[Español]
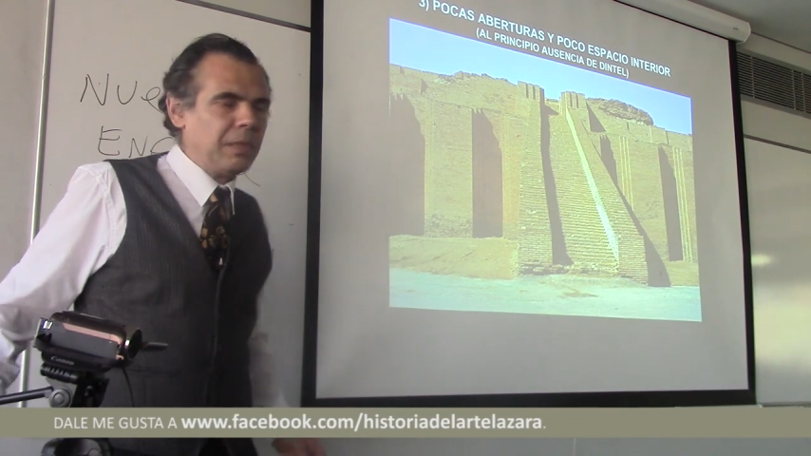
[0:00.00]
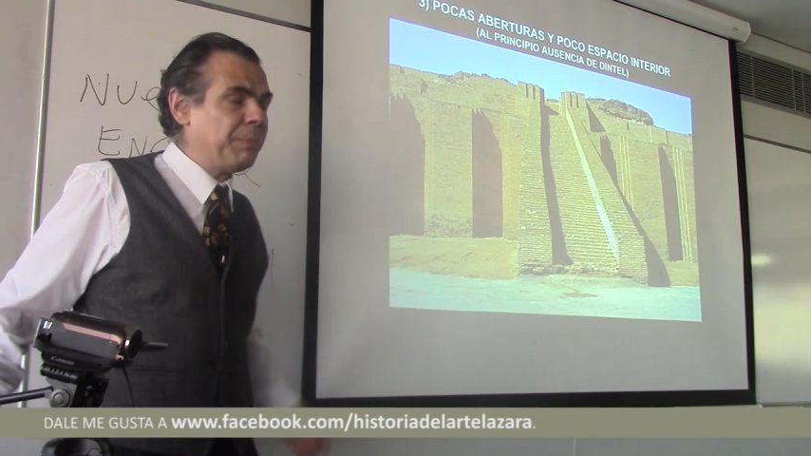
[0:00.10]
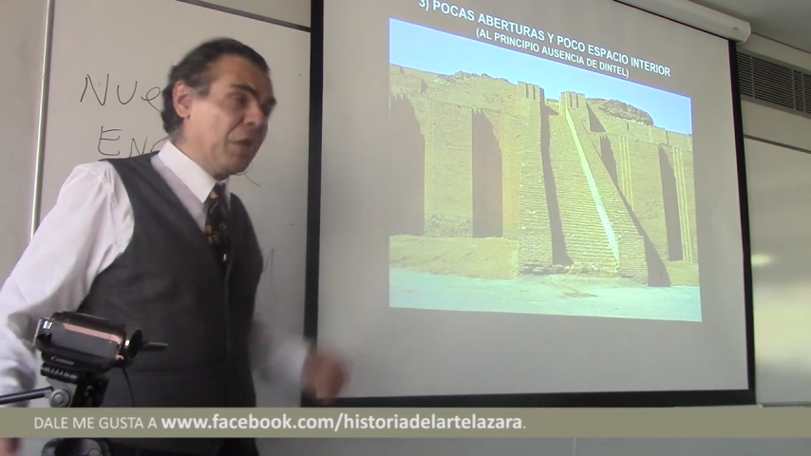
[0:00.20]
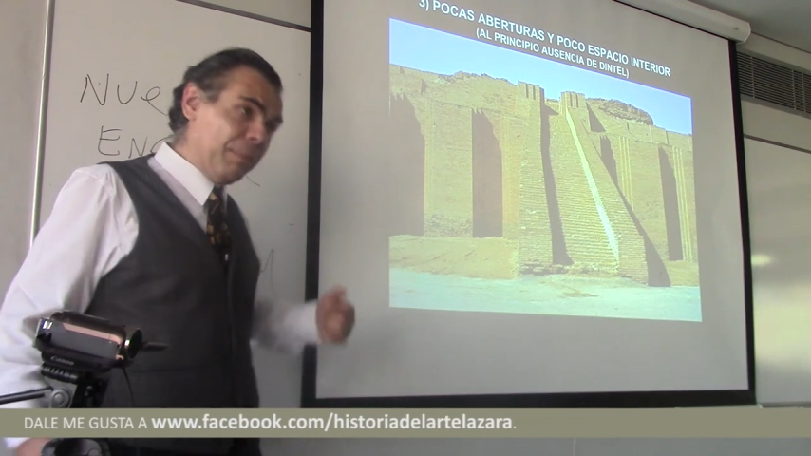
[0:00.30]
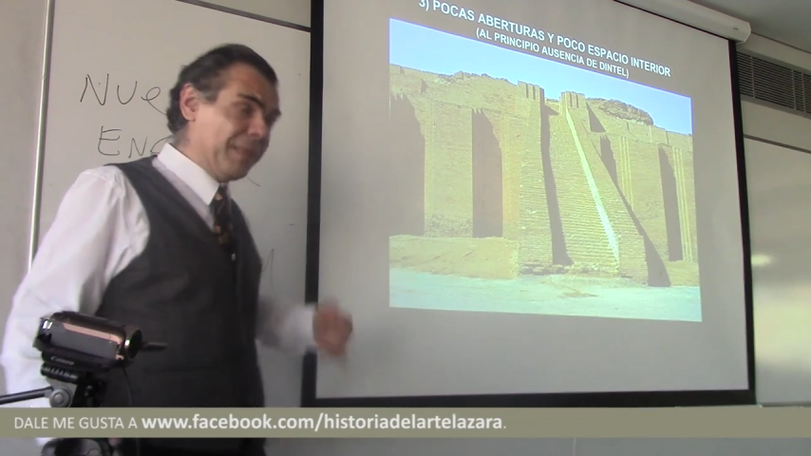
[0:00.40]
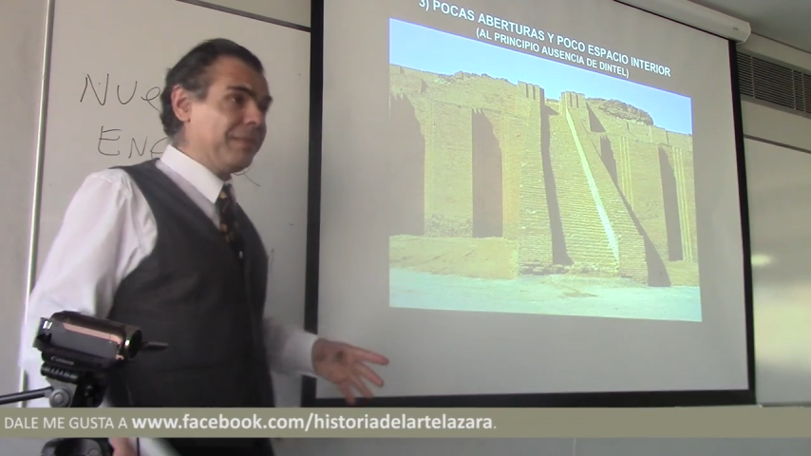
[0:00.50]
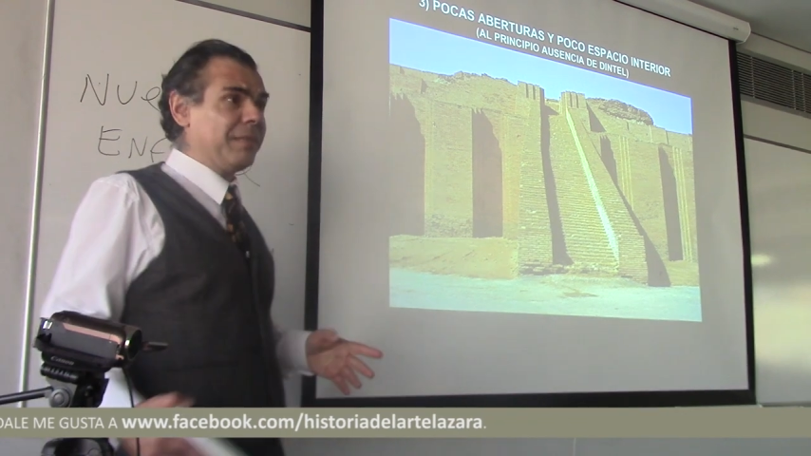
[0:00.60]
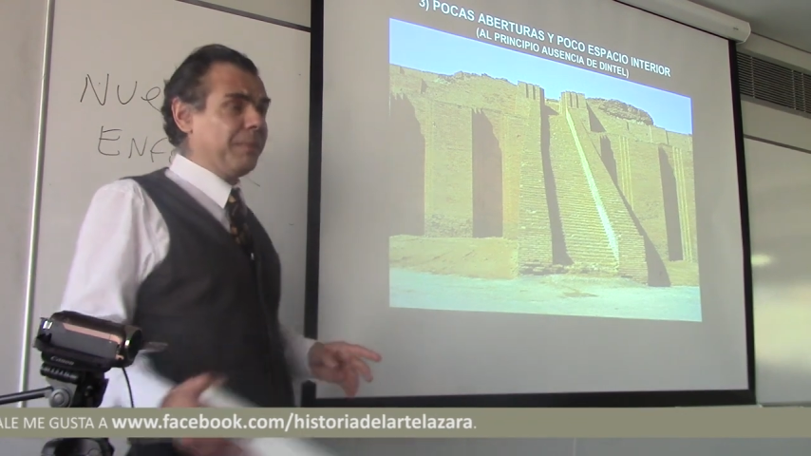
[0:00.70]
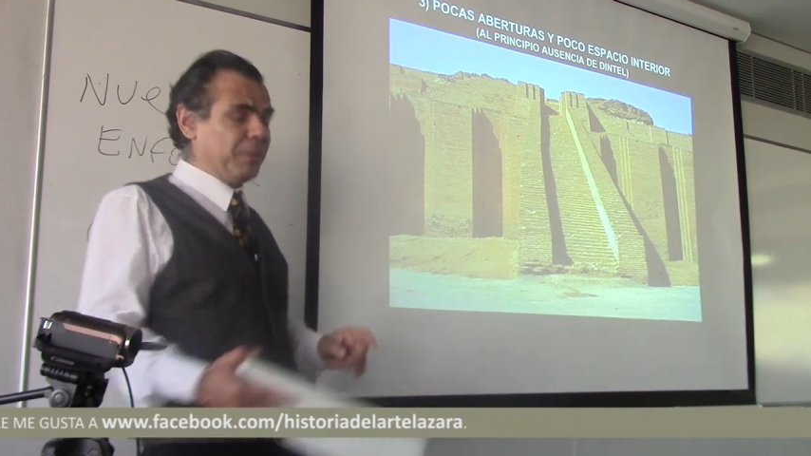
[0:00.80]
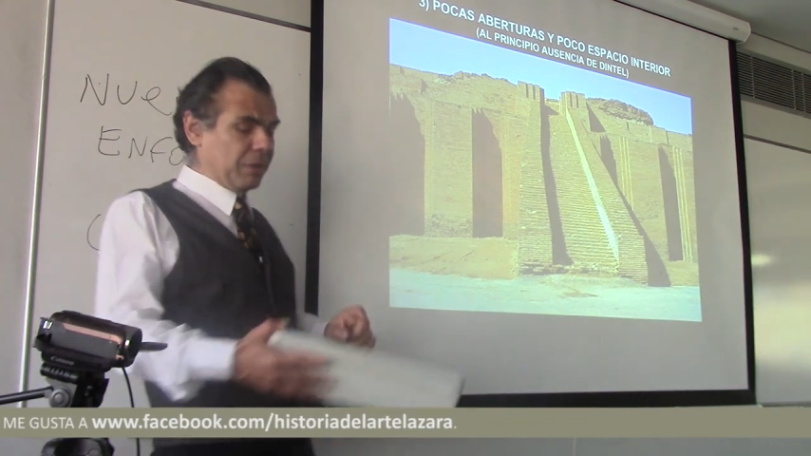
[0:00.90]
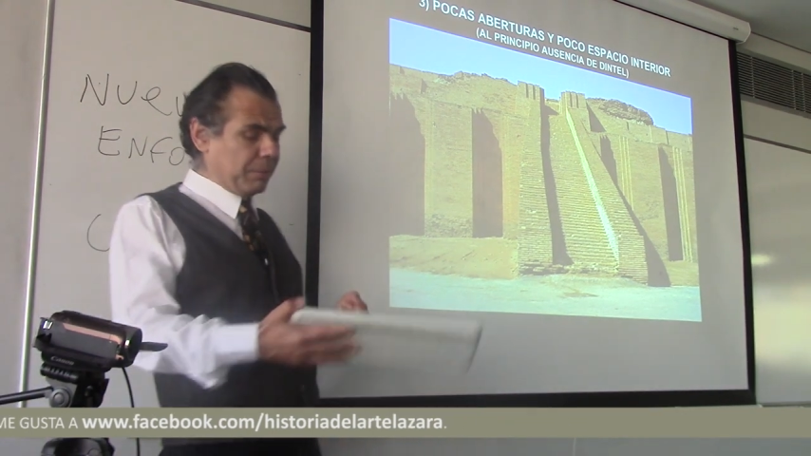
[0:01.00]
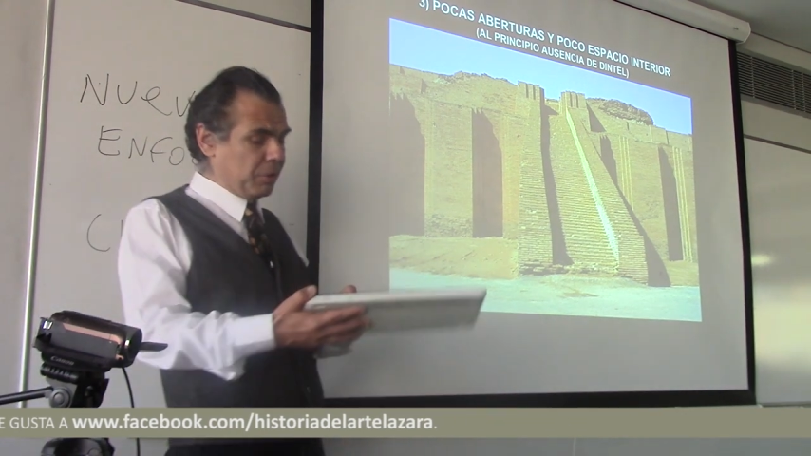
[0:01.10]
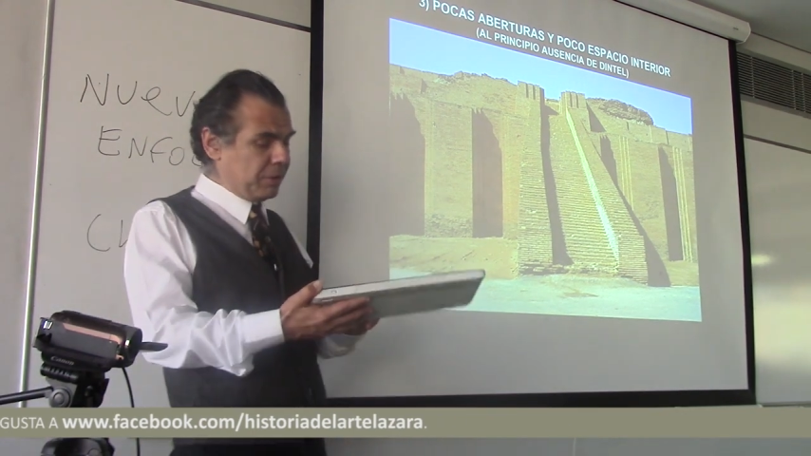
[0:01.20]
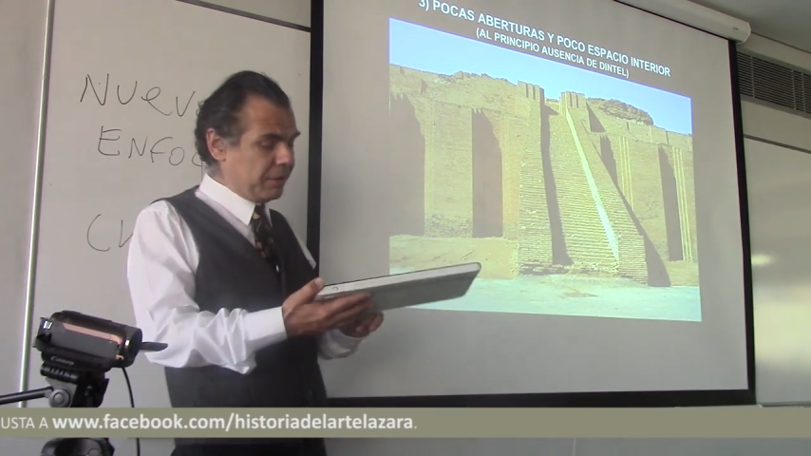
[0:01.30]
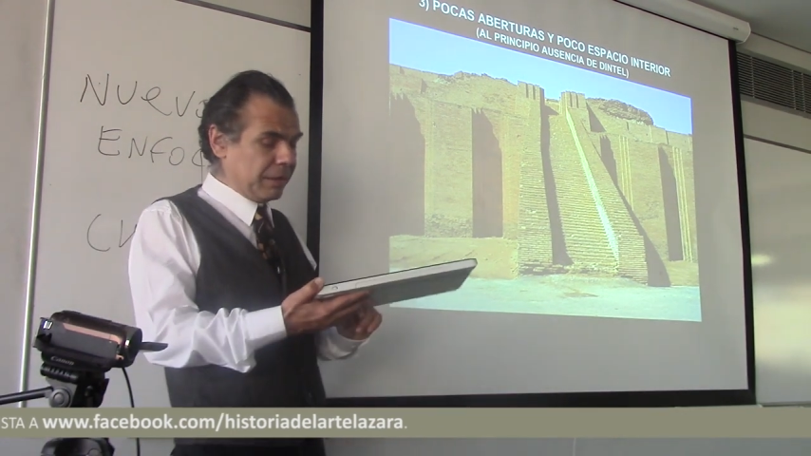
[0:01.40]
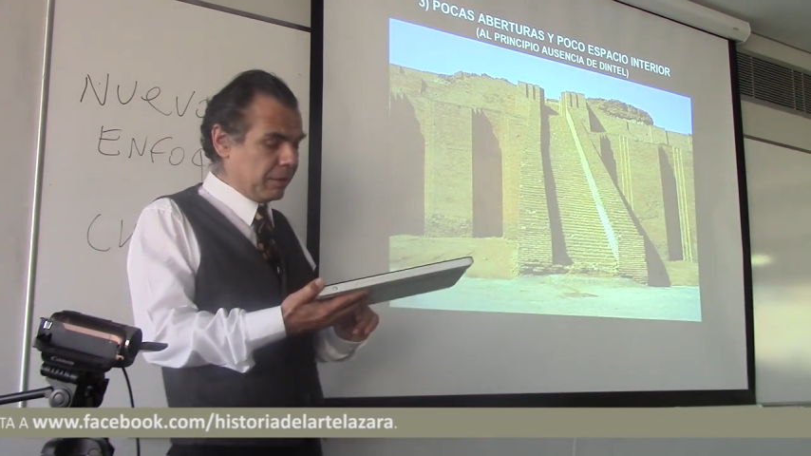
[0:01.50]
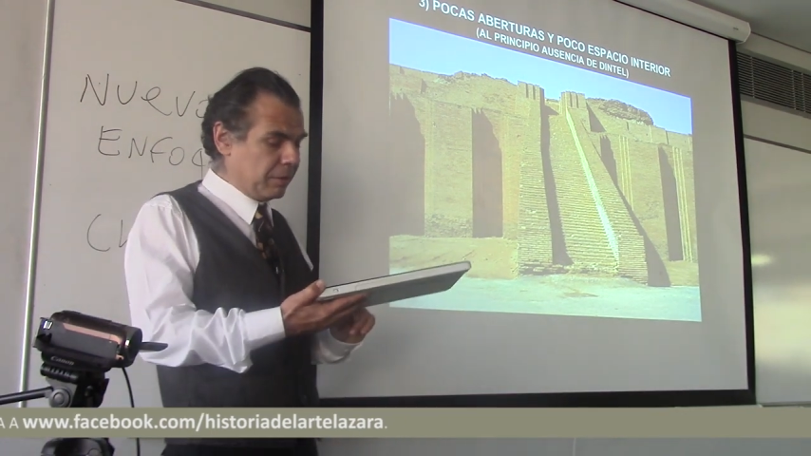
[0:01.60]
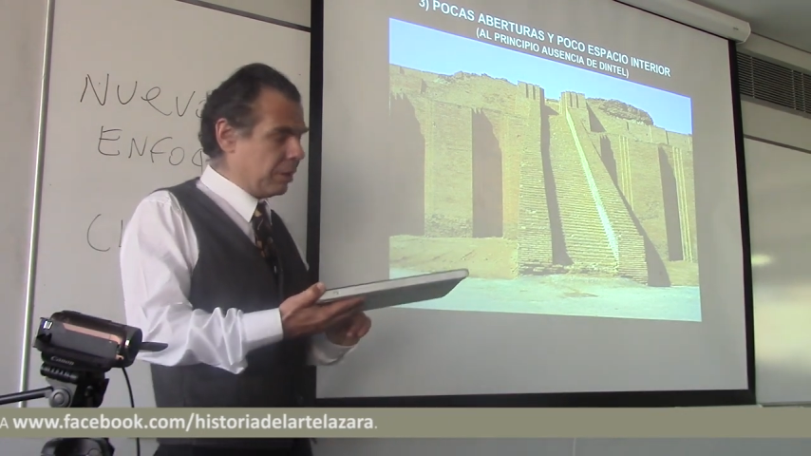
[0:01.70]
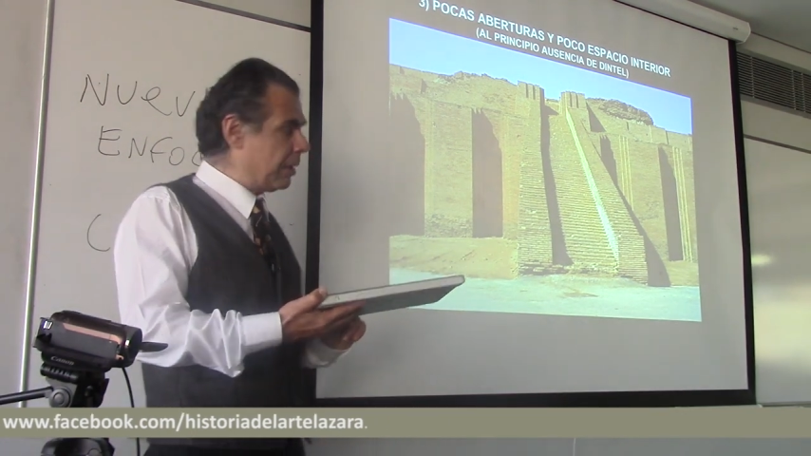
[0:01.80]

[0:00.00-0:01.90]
Pero al principio estamos diciendo.